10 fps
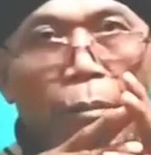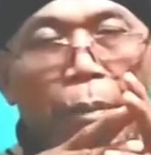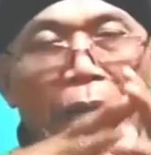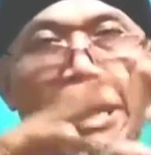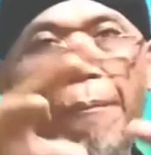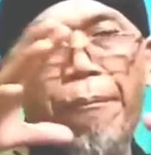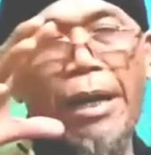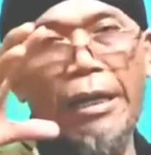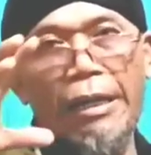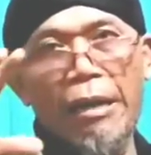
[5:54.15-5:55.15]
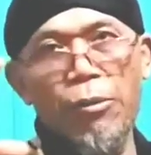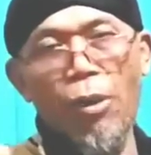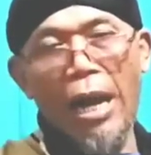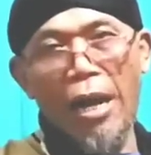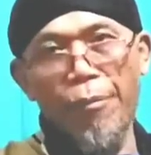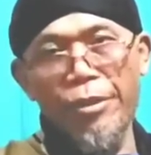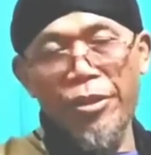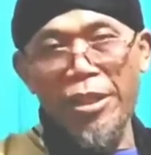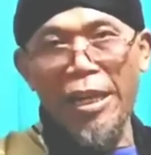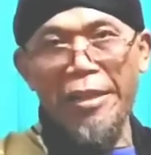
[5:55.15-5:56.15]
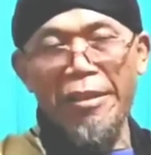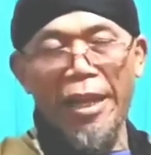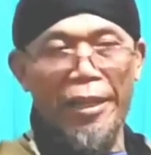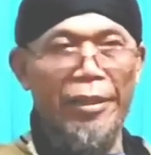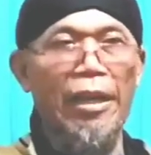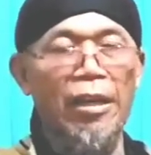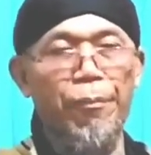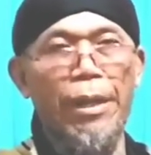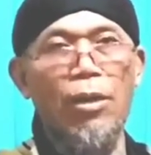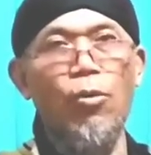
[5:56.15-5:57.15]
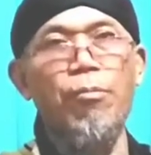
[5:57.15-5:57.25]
menggambarkan Wahabi sejelek-jeleknya kepada